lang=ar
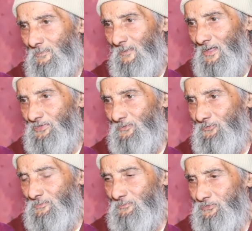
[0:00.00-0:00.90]
ما عندي
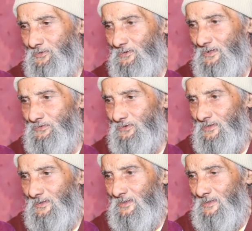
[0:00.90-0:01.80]
فين نمشي ولا
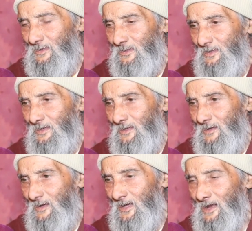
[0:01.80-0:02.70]
نجي
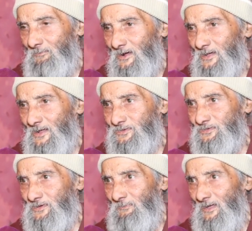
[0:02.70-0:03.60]
انا ما
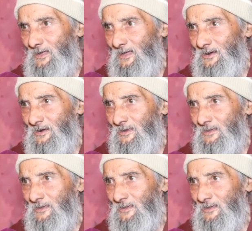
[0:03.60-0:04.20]
كرهتش شي محل